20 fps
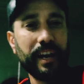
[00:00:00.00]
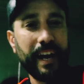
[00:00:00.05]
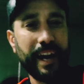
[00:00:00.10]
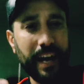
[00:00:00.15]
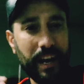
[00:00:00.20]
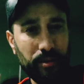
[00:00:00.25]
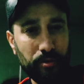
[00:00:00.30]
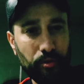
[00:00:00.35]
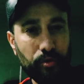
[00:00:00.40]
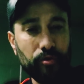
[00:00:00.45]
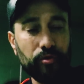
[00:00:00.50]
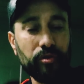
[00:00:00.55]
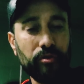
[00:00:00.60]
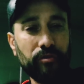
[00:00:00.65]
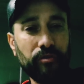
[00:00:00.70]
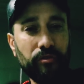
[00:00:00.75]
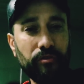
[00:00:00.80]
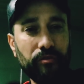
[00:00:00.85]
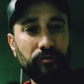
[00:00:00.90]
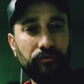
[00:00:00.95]
قانون
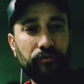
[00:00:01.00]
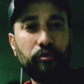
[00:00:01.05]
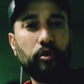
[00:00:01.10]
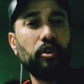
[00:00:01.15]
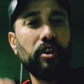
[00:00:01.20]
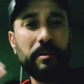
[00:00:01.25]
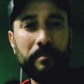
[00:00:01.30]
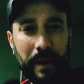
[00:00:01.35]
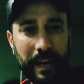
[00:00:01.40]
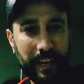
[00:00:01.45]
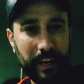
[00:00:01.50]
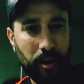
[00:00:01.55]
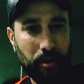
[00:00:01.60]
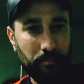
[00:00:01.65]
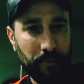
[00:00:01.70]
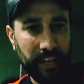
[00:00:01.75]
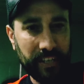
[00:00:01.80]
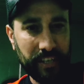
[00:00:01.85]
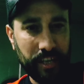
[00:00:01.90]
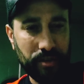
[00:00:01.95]
في كل مره
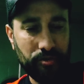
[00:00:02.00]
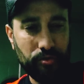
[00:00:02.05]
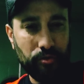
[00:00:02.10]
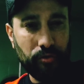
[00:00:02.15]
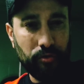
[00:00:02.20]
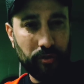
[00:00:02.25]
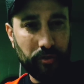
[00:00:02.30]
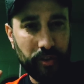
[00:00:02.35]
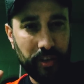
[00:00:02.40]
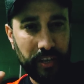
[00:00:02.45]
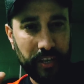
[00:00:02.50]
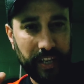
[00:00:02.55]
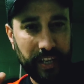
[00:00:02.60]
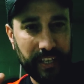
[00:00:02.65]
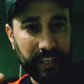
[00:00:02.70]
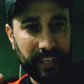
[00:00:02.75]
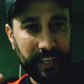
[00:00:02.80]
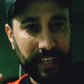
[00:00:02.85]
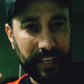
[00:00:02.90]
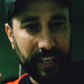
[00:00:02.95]
هما محتاجوا
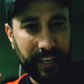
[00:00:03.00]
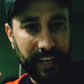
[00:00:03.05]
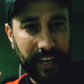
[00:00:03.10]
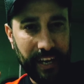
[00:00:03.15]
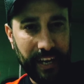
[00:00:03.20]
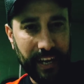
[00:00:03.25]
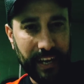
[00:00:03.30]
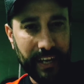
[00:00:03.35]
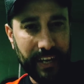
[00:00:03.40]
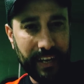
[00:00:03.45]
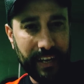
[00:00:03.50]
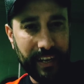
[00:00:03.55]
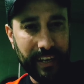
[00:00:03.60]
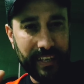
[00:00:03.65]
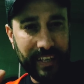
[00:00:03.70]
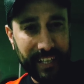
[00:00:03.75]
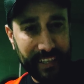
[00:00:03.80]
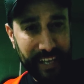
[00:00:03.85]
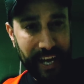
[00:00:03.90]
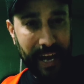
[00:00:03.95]
يعني آه،
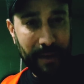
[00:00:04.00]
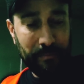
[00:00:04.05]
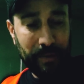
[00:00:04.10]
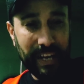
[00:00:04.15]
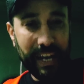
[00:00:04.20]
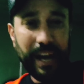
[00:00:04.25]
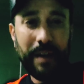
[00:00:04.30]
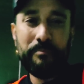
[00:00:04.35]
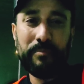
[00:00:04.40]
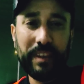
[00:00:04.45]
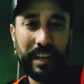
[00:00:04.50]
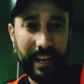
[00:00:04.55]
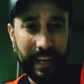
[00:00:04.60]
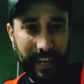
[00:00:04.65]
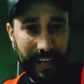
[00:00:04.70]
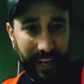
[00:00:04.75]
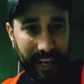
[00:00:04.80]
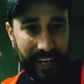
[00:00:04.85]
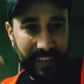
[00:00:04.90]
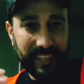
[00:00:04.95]
يد عامله
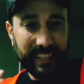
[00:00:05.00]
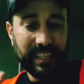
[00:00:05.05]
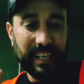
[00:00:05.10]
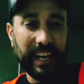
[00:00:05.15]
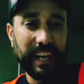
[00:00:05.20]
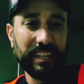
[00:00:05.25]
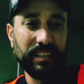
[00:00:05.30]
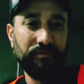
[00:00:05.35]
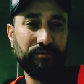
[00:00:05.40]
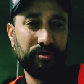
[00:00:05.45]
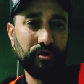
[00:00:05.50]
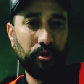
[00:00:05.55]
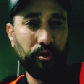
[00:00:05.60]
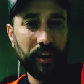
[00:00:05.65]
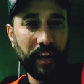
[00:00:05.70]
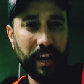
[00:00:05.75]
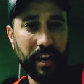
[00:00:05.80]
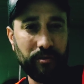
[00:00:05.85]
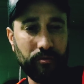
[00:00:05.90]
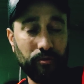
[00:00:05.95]
غادي غادي يفتحوا
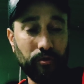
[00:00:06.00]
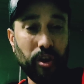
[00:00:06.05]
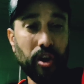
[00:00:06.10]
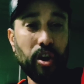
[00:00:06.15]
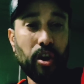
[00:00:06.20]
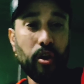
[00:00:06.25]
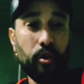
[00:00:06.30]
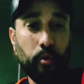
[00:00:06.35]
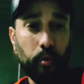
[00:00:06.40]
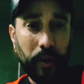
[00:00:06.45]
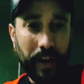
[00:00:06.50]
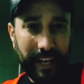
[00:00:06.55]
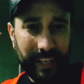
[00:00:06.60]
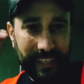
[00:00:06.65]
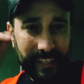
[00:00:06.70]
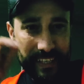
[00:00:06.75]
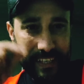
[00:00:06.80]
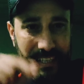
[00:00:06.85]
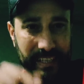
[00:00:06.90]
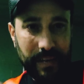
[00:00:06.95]
القانون
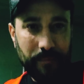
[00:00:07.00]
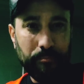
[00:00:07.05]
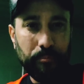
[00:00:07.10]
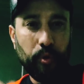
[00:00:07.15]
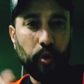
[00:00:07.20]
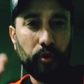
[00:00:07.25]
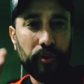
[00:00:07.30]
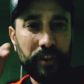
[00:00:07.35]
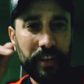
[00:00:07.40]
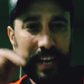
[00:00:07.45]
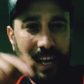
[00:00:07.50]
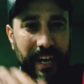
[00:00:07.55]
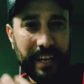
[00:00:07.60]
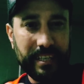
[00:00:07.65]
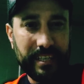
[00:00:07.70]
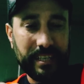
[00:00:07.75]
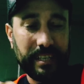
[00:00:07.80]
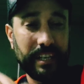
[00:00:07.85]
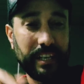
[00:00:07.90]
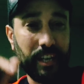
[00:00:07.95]
وغادي يسبقوا
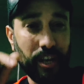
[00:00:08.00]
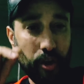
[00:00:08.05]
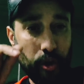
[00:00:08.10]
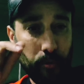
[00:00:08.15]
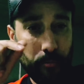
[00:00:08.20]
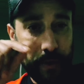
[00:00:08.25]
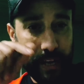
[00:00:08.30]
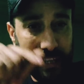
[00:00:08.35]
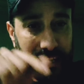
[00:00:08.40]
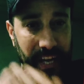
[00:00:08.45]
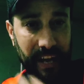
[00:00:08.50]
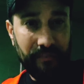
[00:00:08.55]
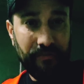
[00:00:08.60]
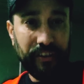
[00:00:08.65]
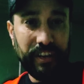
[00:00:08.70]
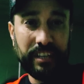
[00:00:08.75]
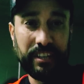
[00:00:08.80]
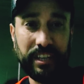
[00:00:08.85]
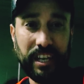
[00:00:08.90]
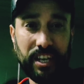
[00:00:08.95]
الناس اللي هما
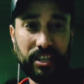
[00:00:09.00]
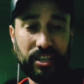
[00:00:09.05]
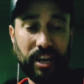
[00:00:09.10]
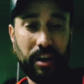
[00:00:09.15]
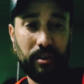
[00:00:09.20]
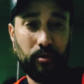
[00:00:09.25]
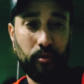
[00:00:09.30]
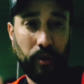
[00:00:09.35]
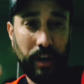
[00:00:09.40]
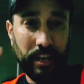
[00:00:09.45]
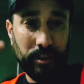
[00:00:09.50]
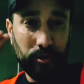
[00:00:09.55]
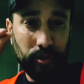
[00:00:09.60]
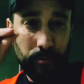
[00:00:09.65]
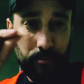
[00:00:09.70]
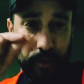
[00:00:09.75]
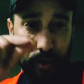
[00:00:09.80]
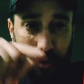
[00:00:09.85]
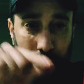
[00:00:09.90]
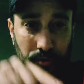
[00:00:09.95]
دافعين ديجا
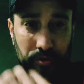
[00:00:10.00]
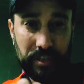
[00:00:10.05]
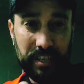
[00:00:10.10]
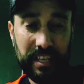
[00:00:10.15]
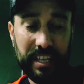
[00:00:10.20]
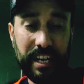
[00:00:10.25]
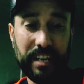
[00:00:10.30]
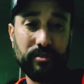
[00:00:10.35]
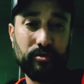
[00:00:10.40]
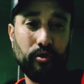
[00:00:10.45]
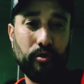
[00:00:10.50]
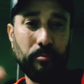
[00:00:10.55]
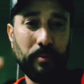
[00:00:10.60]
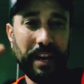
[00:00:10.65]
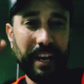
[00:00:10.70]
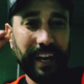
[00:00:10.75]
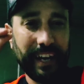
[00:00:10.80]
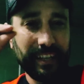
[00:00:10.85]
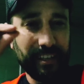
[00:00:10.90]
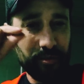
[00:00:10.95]
وعندهم الروسيات
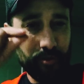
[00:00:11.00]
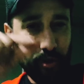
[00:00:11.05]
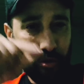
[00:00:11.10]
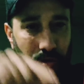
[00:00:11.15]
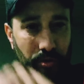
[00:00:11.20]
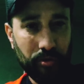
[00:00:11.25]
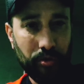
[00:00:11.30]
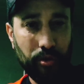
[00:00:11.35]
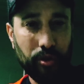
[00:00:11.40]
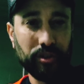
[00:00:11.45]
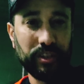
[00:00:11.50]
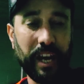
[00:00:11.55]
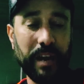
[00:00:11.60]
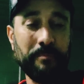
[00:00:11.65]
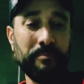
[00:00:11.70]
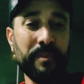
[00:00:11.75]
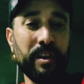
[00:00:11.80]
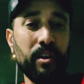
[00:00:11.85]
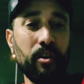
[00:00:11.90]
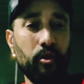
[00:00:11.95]
هما اللي غادي يدخلوا
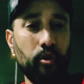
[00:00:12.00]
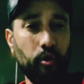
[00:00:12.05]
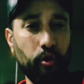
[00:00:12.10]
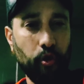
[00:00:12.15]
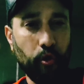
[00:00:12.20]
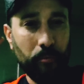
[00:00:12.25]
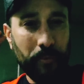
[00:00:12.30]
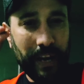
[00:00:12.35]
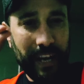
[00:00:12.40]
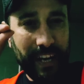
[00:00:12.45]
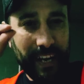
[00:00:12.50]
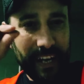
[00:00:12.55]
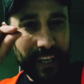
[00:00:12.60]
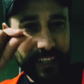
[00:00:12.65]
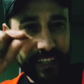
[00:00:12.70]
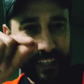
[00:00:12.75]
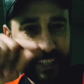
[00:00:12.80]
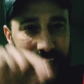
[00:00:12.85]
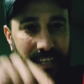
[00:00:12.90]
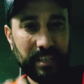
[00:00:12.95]
الكوطه وهما اللي
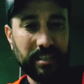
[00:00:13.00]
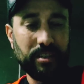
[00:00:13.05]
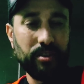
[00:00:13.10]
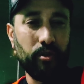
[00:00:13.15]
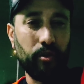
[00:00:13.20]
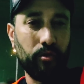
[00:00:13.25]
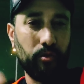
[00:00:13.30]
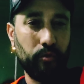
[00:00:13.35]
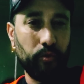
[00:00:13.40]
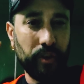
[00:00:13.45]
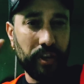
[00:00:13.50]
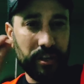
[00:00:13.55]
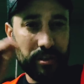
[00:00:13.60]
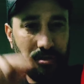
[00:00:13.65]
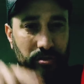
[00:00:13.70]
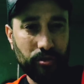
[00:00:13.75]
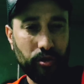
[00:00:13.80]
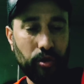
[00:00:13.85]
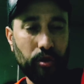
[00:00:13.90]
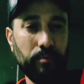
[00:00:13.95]
غادي يتعزلوا
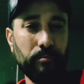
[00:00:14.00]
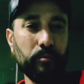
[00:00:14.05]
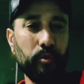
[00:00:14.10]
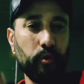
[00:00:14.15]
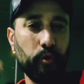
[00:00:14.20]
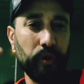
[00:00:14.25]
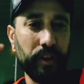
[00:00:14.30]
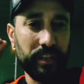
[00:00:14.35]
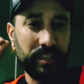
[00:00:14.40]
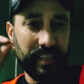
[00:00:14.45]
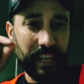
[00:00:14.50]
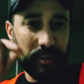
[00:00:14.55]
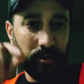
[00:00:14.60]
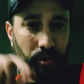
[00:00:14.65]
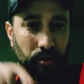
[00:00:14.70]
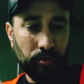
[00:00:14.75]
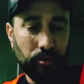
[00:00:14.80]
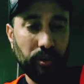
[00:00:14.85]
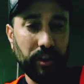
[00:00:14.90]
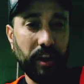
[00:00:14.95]
ويهزوهم
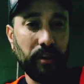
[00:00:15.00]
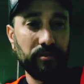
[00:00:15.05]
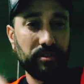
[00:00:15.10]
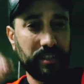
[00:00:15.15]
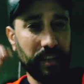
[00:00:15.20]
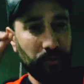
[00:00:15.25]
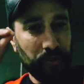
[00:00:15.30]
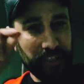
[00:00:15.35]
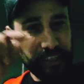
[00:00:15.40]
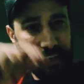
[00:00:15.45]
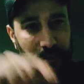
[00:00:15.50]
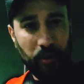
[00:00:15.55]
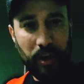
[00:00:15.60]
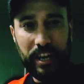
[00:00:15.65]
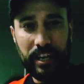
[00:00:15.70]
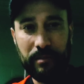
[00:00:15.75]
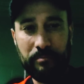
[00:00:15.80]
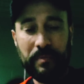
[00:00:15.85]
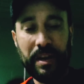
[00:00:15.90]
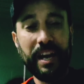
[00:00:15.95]
ويصادروا نور الله وسطا
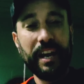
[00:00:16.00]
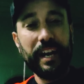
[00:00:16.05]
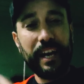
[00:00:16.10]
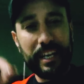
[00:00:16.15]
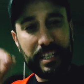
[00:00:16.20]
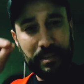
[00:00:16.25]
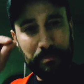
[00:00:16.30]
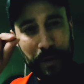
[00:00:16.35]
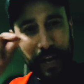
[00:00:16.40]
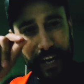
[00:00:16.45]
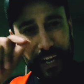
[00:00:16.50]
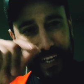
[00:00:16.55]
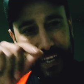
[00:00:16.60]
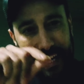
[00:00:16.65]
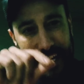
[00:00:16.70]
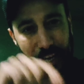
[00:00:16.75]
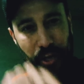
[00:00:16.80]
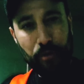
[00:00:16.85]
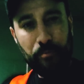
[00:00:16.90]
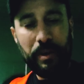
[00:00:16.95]
ويعطيوها لهم
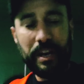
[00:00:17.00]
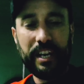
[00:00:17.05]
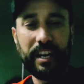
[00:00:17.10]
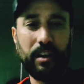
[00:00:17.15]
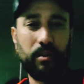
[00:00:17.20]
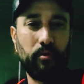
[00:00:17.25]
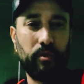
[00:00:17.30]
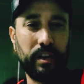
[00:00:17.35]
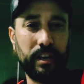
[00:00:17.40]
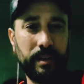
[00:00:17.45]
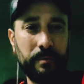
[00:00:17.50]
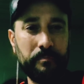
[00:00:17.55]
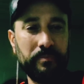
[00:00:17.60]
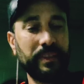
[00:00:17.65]
اسباقيه لهم الاخوان